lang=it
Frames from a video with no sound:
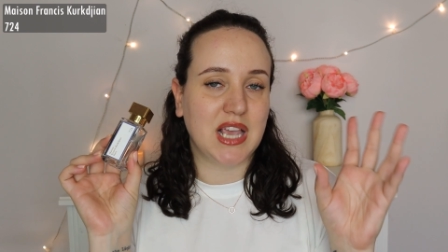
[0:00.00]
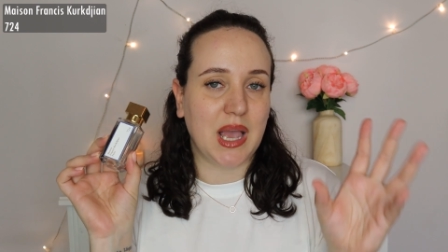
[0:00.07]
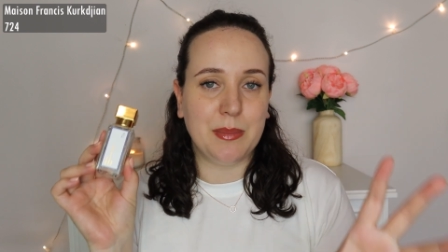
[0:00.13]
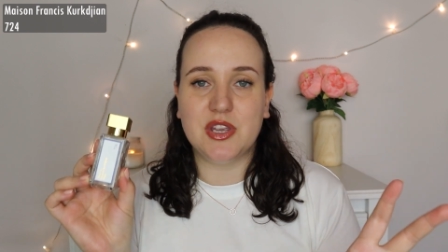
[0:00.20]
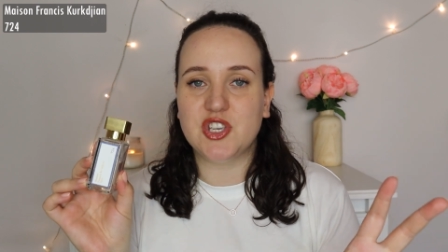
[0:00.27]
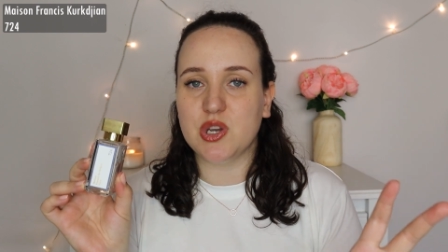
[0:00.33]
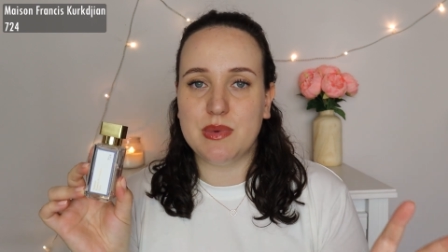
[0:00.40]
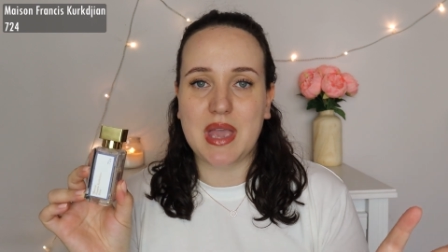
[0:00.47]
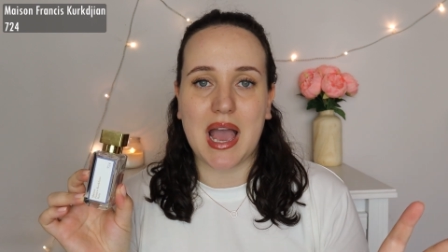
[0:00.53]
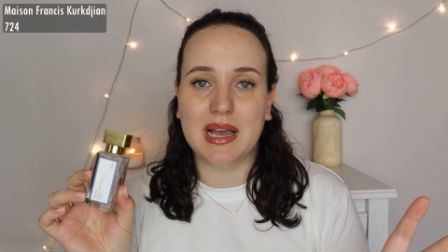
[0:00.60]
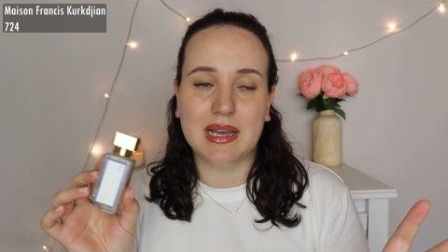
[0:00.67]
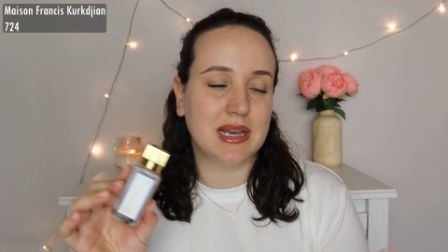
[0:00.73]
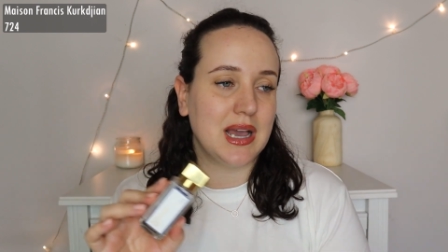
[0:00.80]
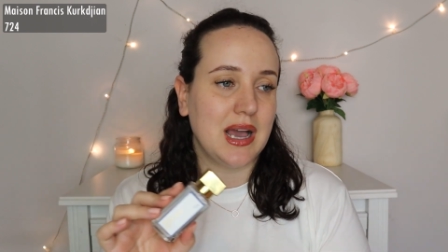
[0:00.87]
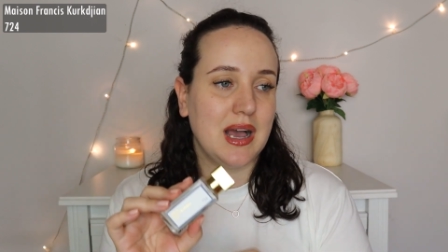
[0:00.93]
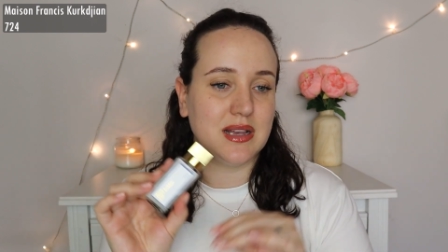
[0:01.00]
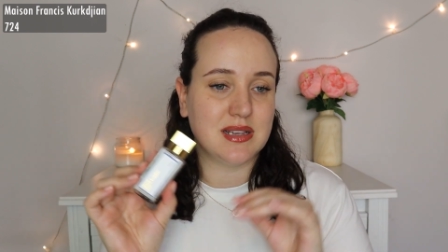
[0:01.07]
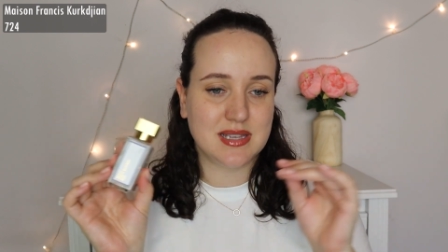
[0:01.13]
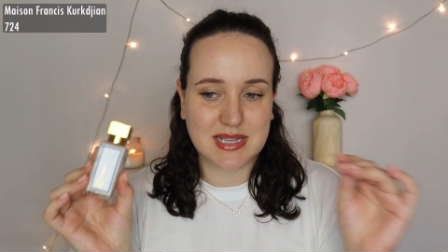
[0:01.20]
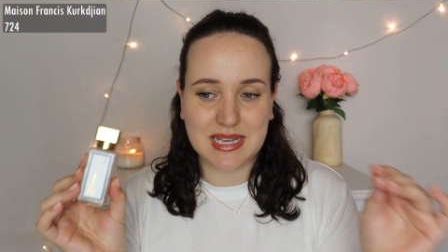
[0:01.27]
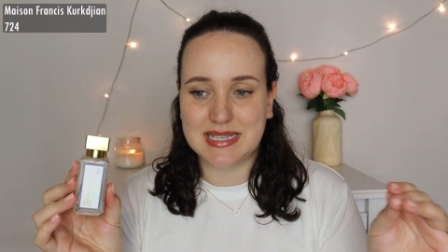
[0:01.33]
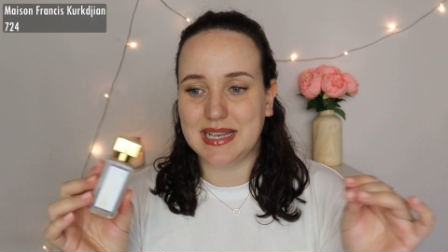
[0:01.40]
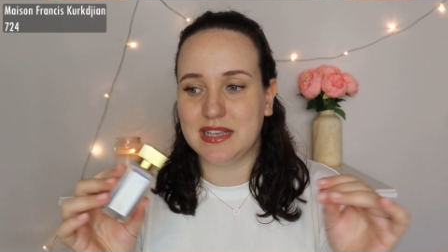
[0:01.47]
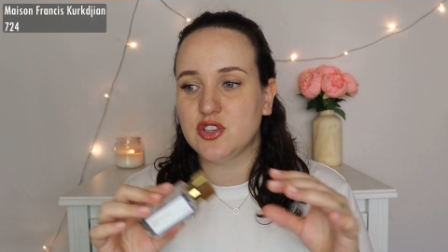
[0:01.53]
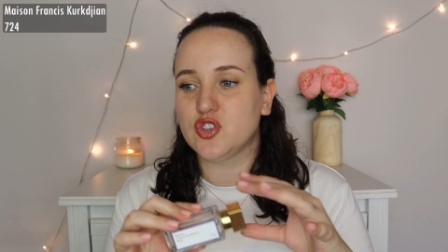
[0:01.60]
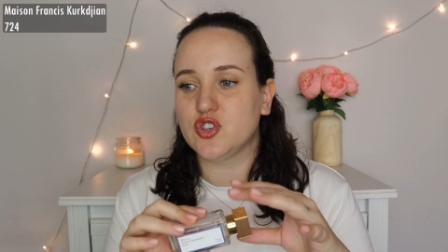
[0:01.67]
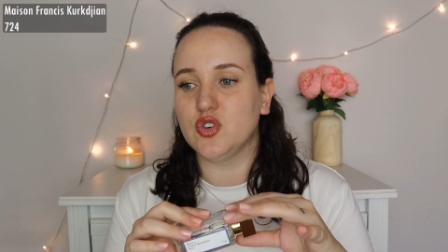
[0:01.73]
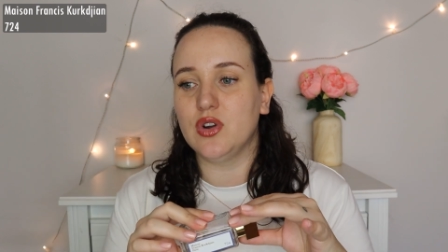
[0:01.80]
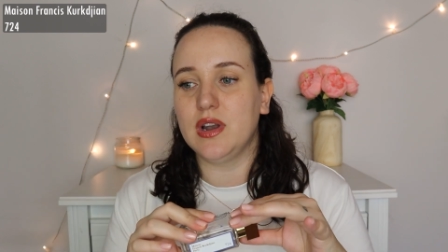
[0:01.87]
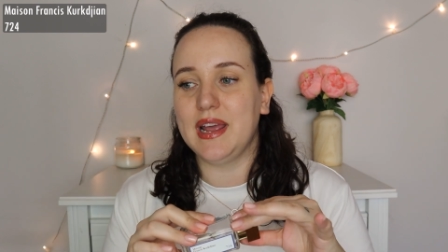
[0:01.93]
camicia bianca stesa al
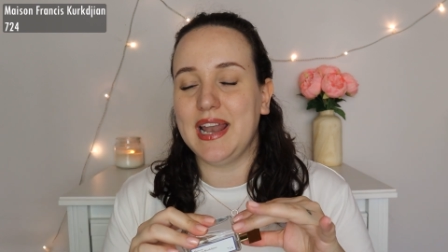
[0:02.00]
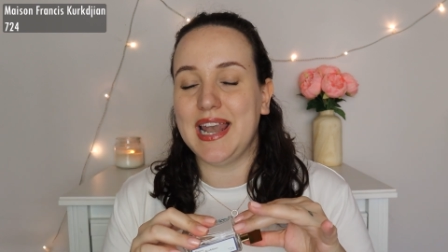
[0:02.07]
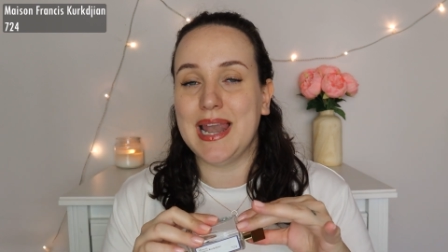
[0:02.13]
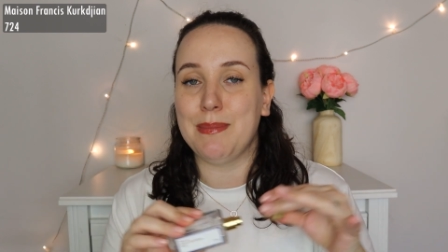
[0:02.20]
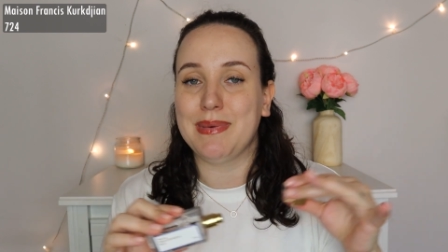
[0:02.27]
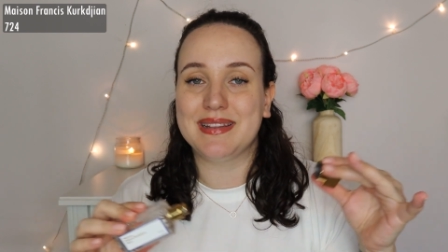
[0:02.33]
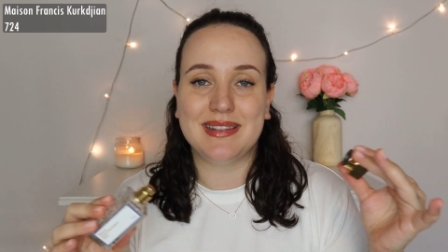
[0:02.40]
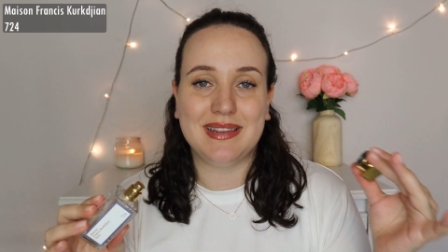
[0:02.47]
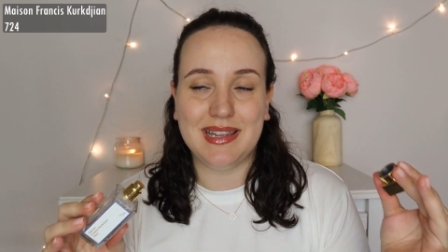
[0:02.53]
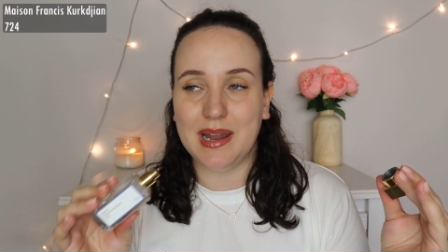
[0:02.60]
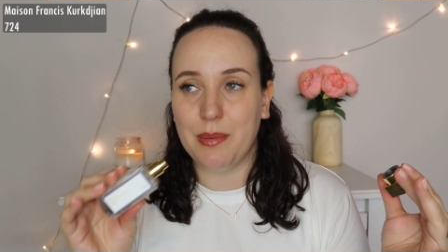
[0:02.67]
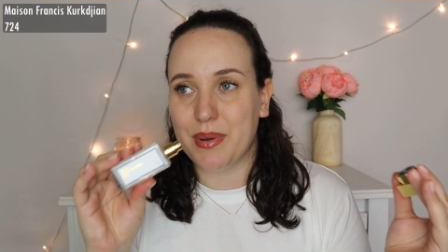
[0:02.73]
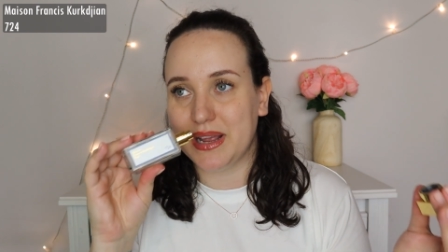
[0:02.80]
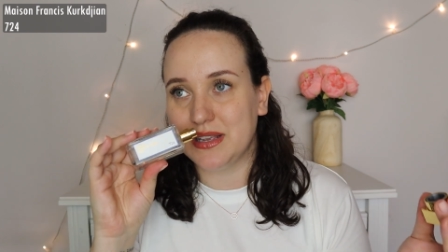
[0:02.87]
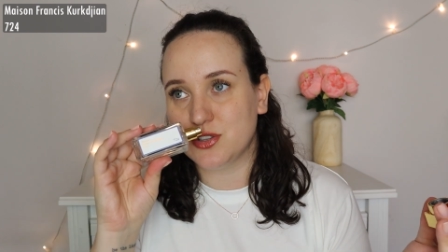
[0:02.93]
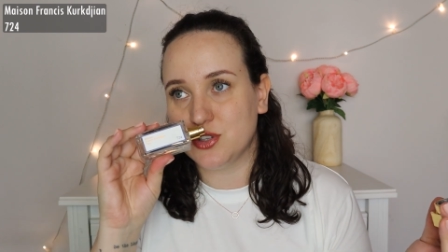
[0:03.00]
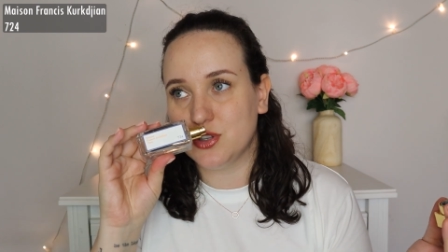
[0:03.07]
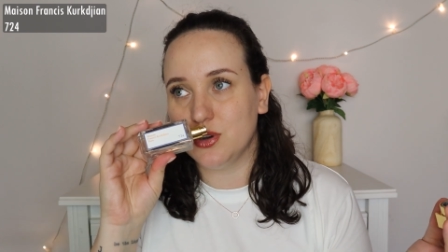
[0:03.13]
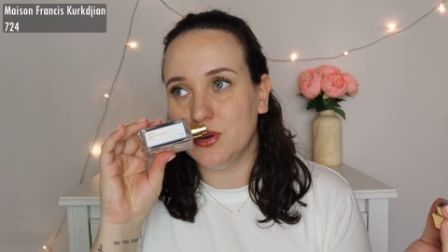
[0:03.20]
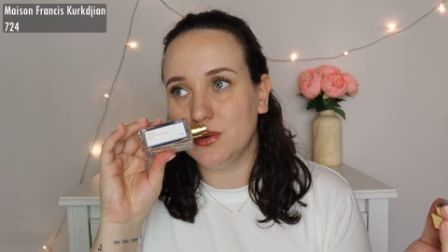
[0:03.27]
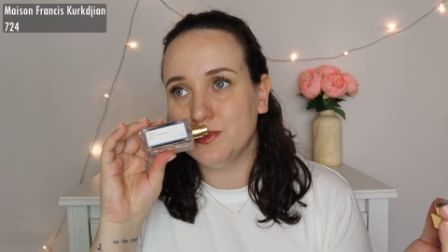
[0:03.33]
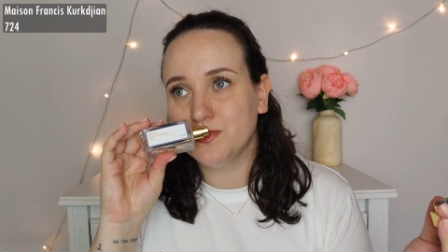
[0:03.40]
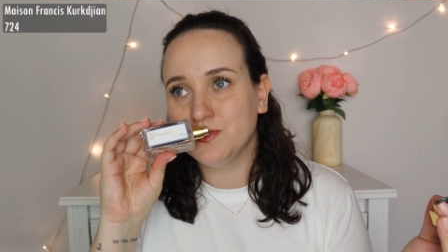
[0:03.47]
sole la mattina presto.